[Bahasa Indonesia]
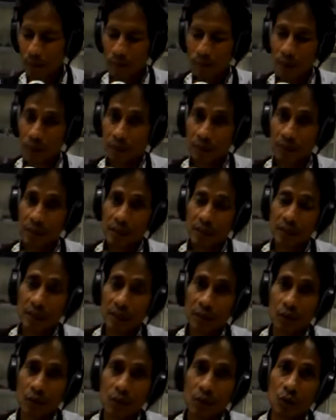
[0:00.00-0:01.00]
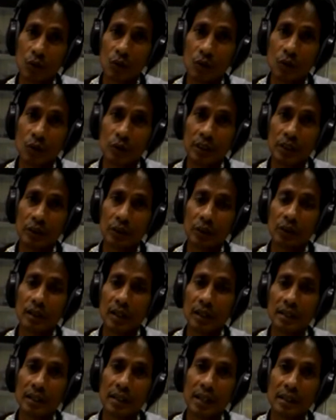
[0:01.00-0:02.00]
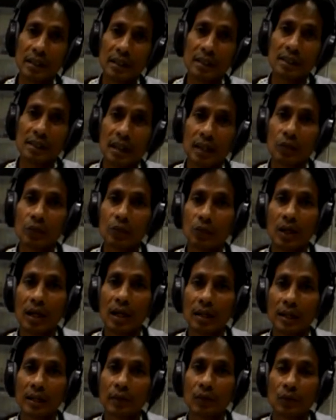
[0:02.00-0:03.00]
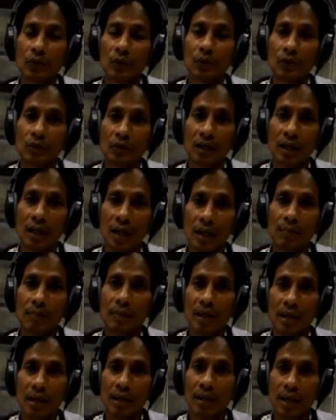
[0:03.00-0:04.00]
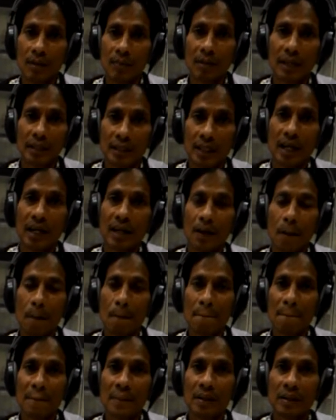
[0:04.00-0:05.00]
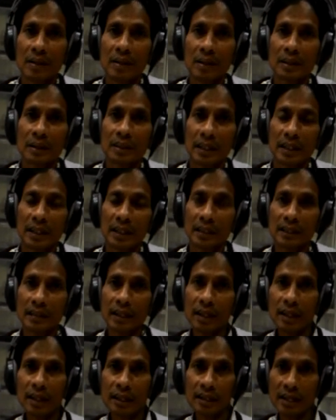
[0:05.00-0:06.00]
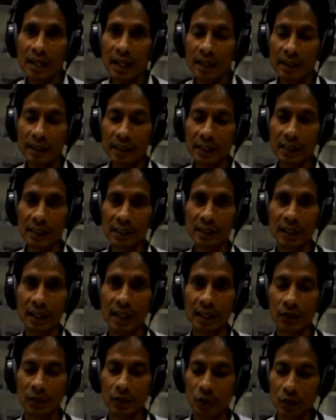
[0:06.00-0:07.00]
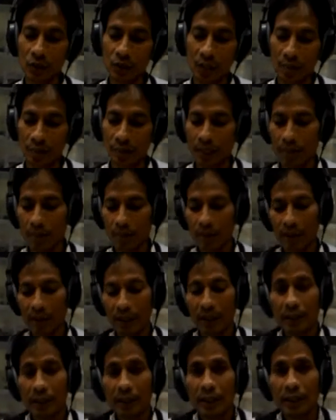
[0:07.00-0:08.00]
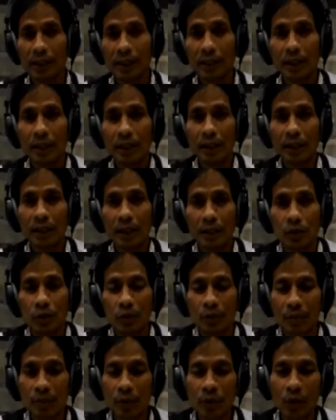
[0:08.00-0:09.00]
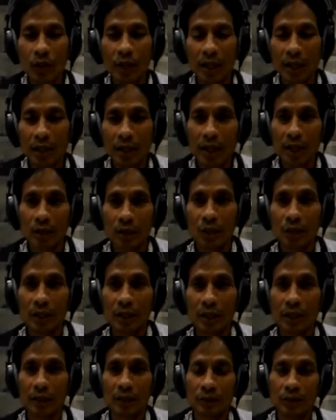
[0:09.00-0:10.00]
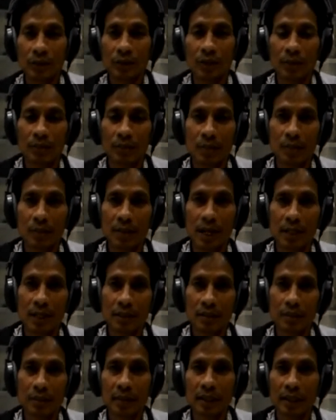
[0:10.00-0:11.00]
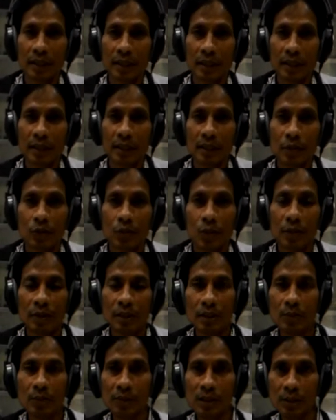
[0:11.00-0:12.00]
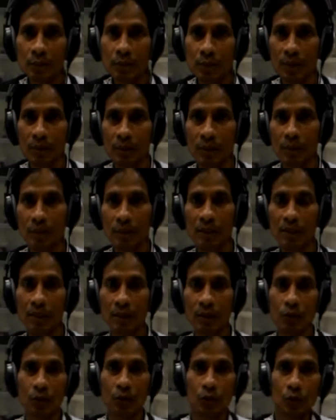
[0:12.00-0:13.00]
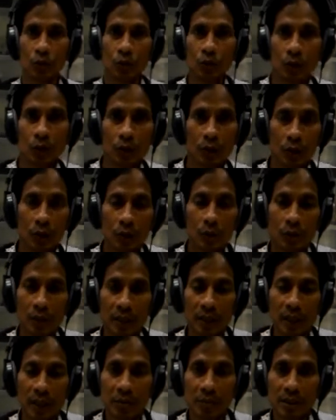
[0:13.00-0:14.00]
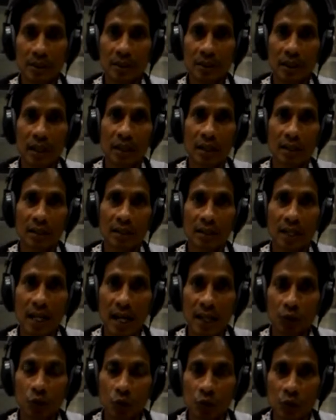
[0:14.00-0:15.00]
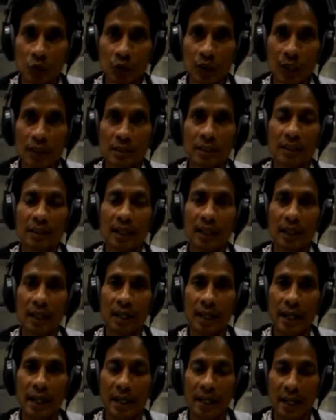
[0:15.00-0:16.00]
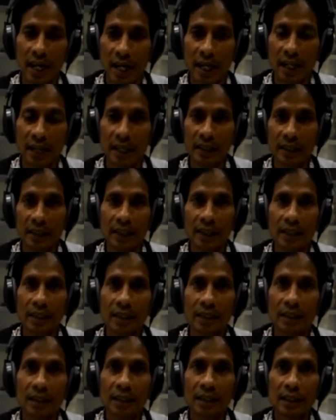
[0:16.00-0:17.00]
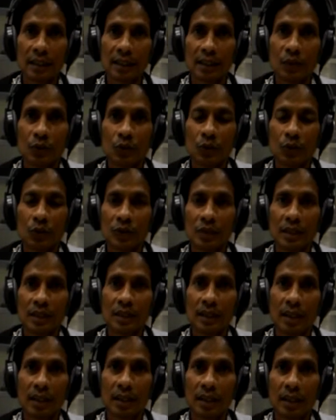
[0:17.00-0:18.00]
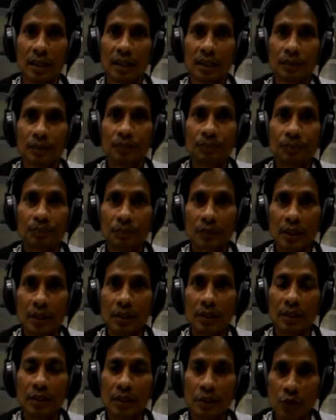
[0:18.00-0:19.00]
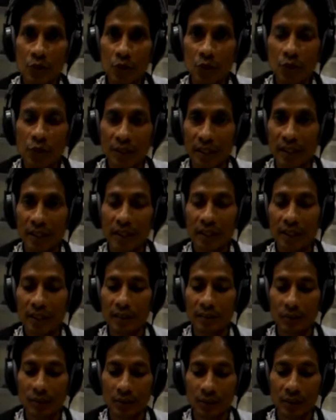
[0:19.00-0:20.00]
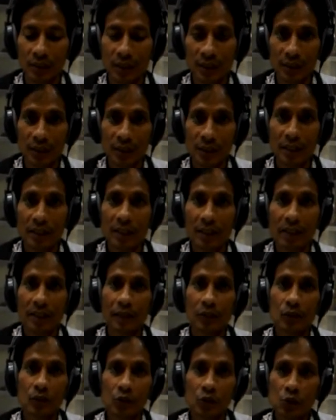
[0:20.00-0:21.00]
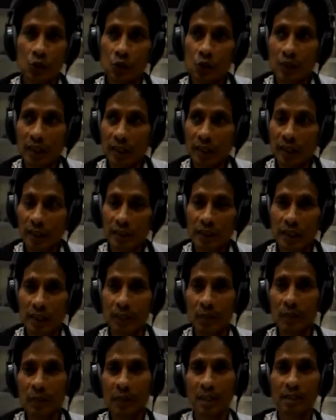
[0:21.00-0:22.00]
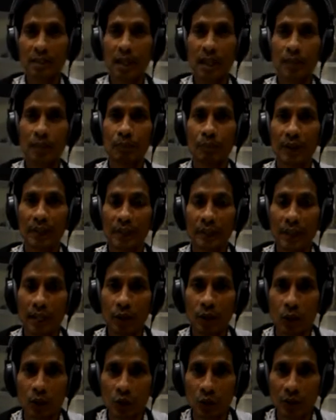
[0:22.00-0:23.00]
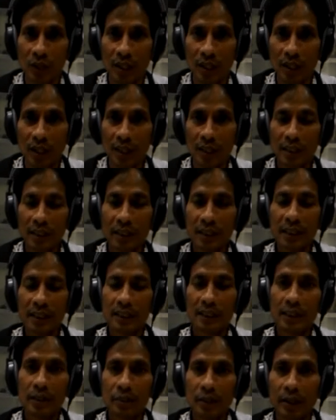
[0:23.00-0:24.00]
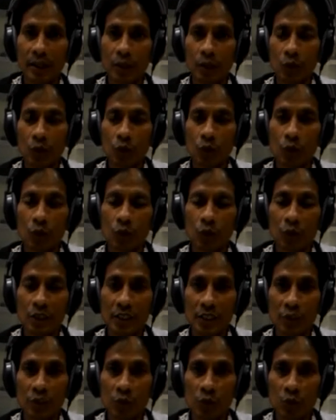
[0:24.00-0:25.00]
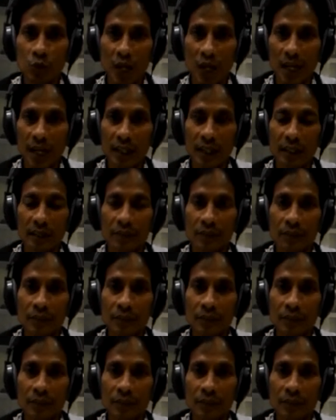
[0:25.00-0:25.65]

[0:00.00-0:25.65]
baptisan Roh Kudus itu terjadi satu kali untuk selama-lamanya. Jadi terjadi sekali untuk selama-lamanya. Uh, dua minggu yang lalu saya sudah membahas mengenai dua macam aspek baptisan Roh Kudus Pertama secara status ya, secara legal ya, itu secara de jure ya saudara itu sudah terjadi pada saat Pentakosta di mana Roh Kudus dicurahkan